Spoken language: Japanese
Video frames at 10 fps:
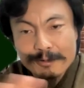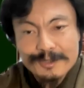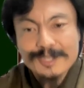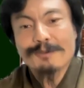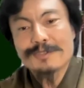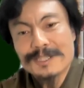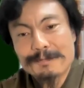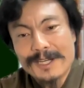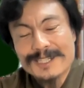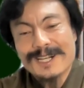コンクリート打ちっ
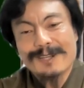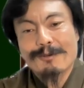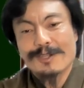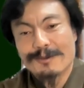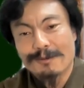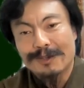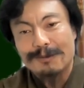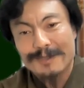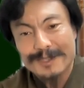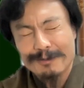ぱなしかとかによっ
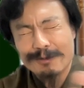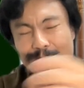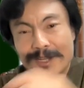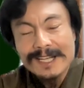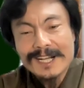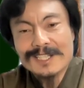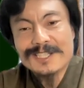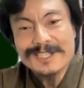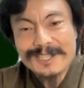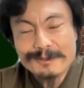てもね、その価
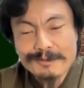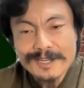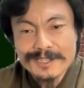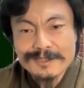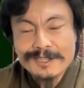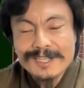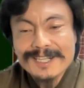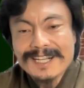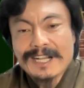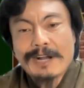値っていうのが
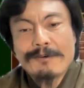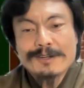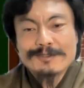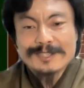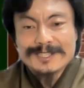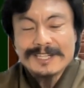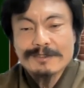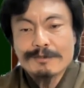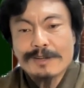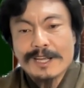変わるんです
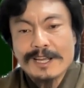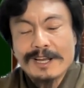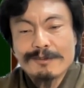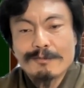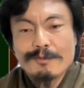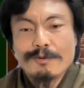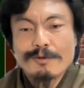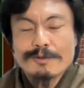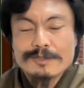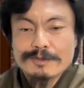ね。それ、あの
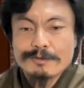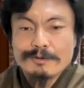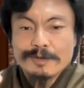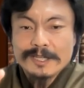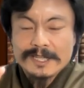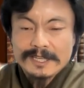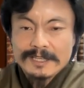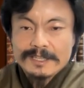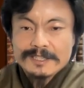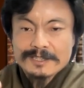もうその
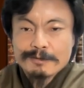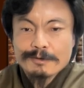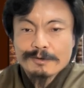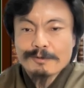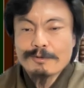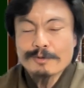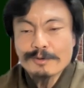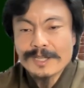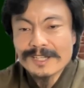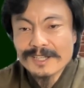地方公
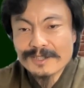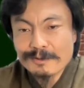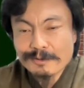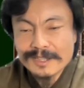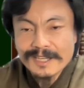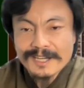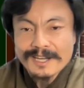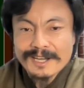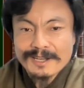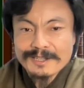共団体によっ
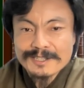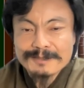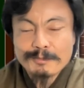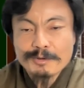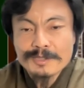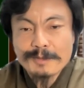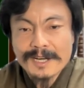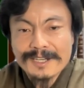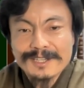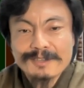て、えー、もう決め
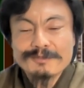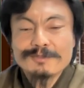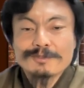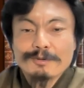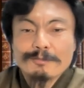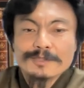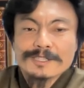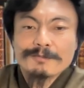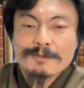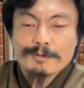られていると思うんで
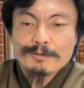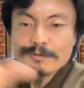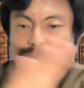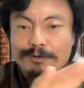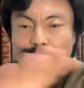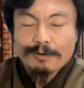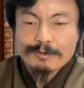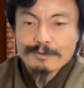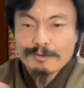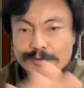すけど、まあ、こういう、これ
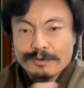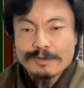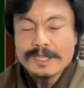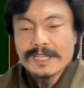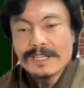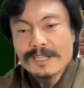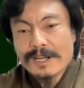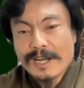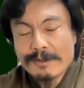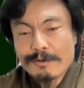これこういう
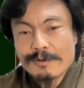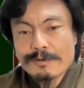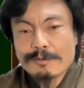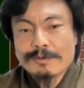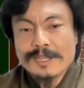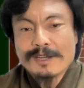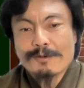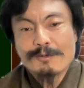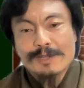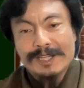あのことで、
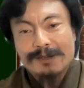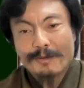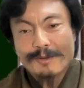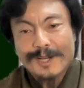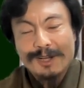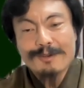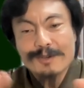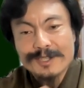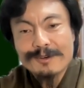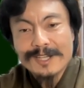この建物の価格
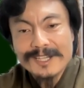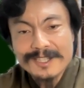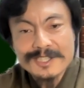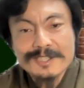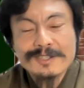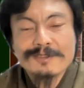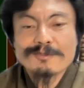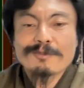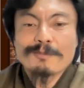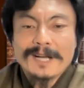はいくらなんですってい
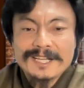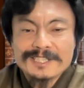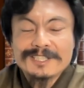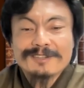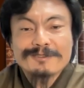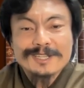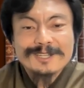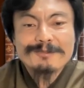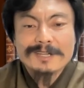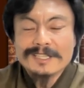うのをまじ弾いてくれ
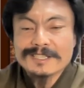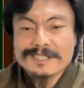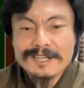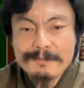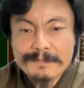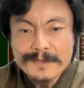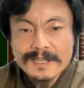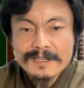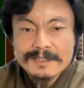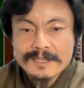てるわけですね。
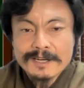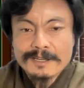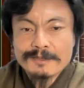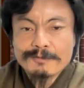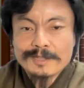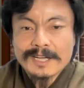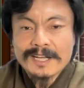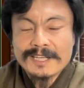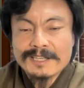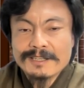だからあの
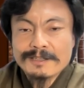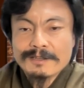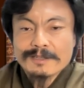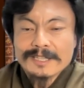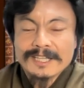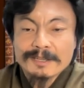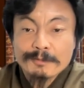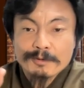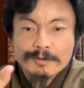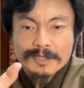高い建
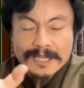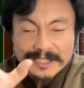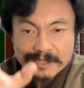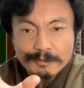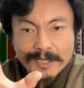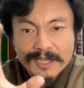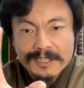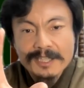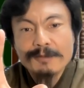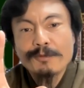物、価値の高
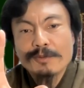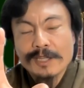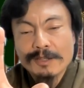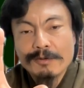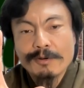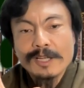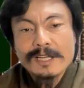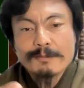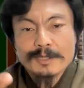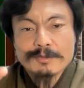い建物だと、
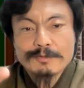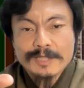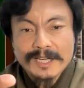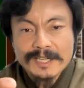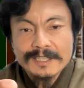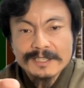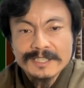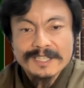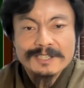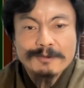まあ、その高い
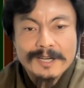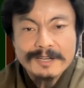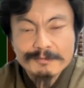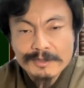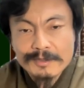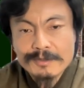税金を払う